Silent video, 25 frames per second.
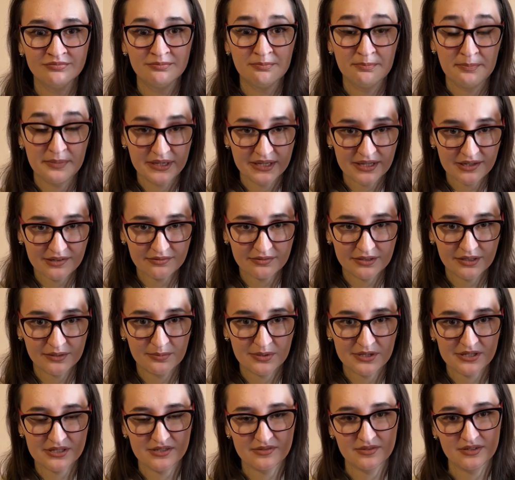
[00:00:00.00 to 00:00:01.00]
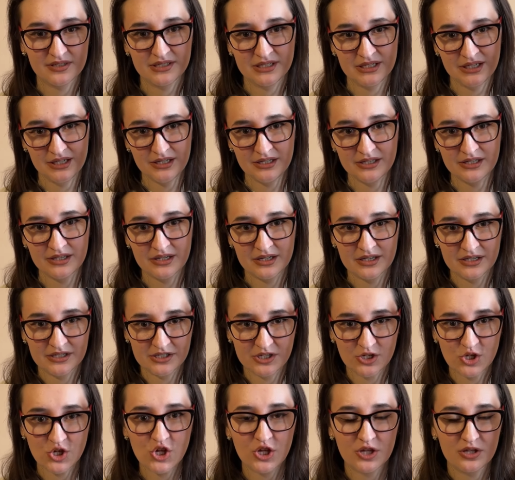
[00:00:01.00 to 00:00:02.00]
первое произведение
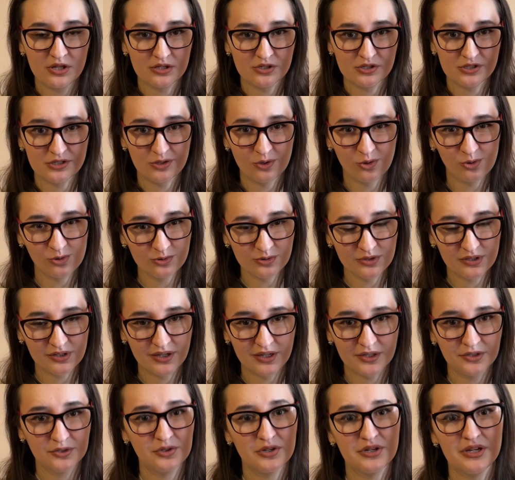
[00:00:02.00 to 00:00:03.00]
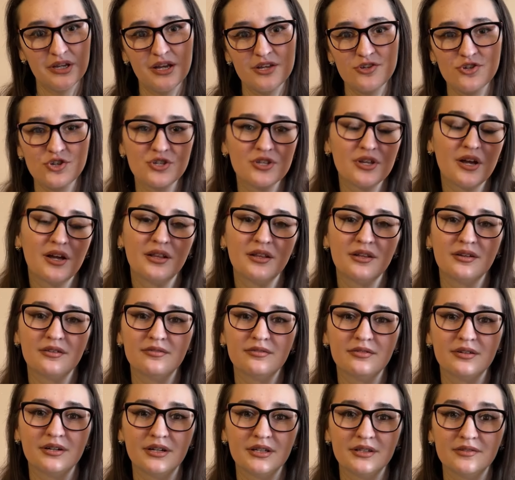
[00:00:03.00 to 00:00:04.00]
«Рассечение Стоуна», которое я читала
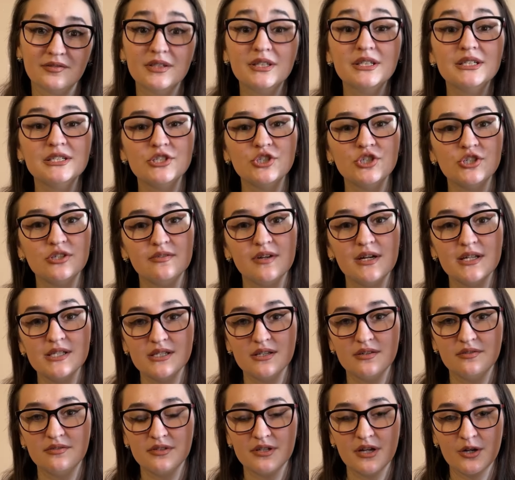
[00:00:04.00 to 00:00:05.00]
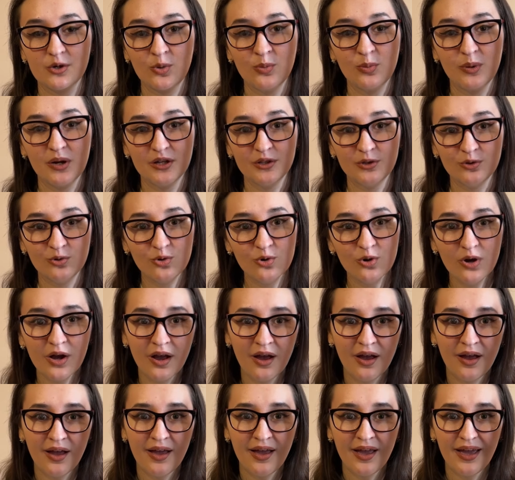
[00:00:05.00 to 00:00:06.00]
в 2022 году,
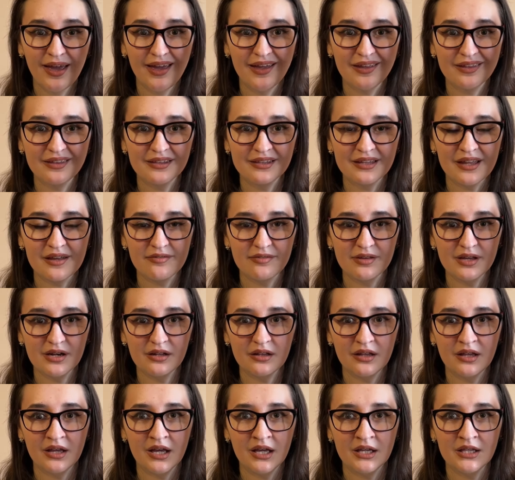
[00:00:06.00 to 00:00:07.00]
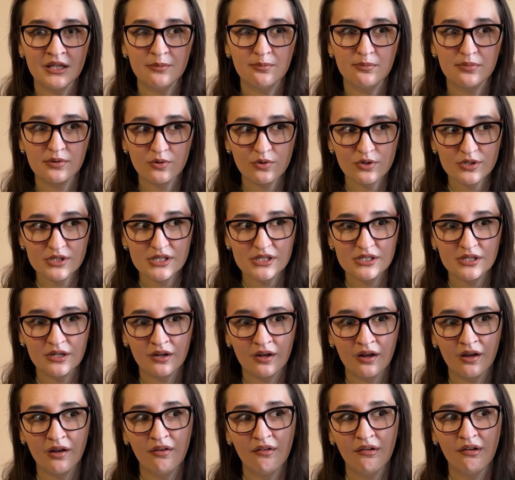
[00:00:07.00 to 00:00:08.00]
это, наверное, не
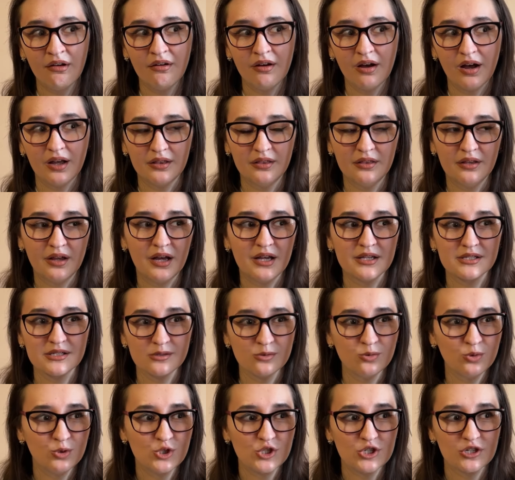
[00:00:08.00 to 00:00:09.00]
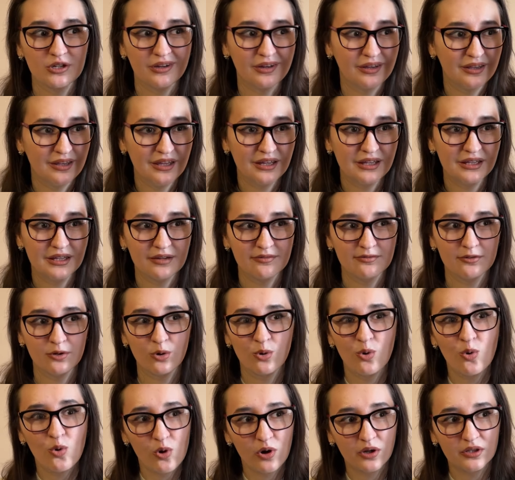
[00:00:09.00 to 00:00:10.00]
просто одна из лучших книг того
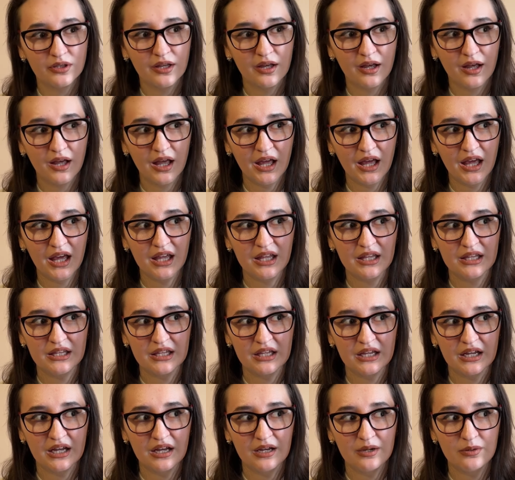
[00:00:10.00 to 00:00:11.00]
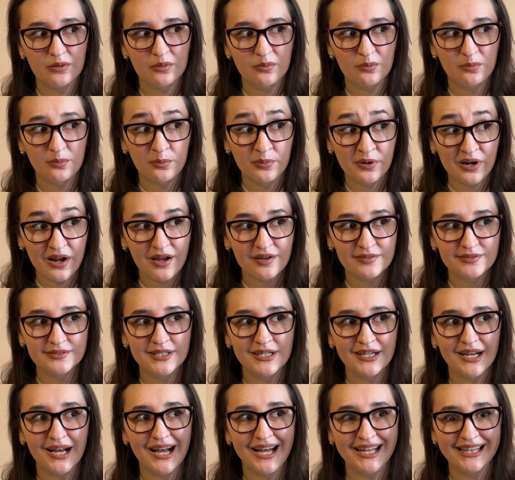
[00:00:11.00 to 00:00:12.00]
года, это,
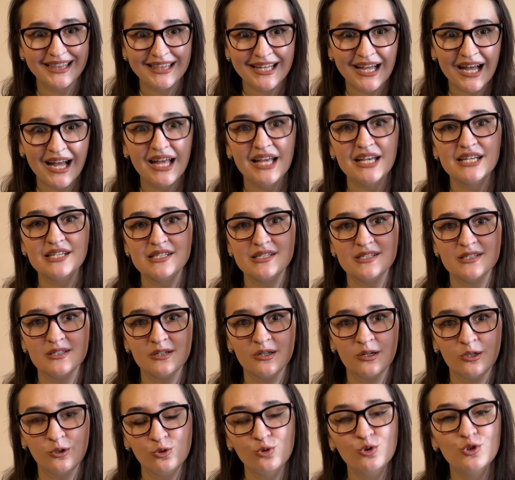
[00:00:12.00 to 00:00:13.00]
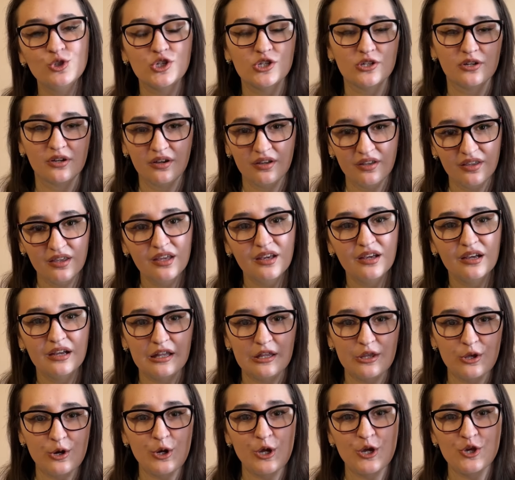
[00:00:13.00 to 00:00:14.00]
правда, одна из лучших книг,
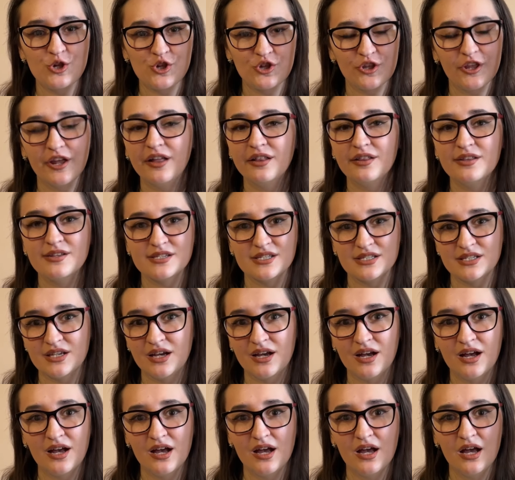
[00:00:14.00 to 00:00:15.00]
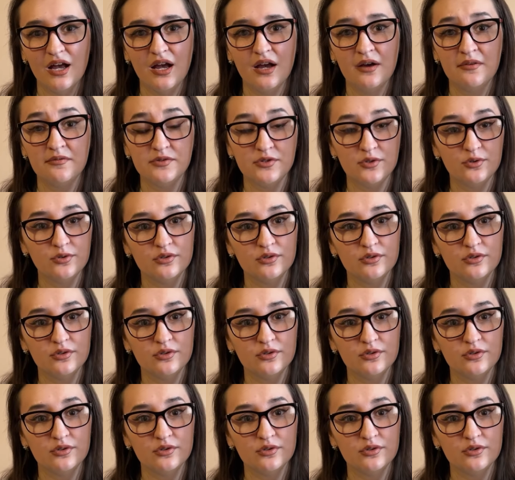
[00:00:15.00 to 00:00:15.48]
которые я читала за всю